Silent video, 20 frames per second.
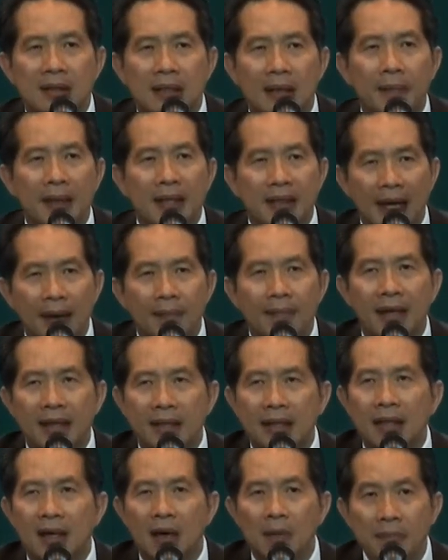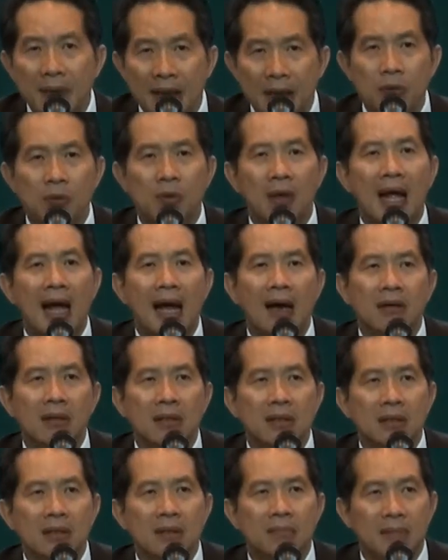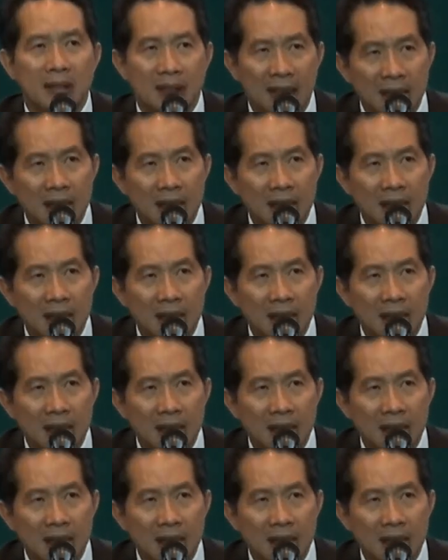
ถ้าไปทำอะไรที่เขามีอยู่แล้ว มัน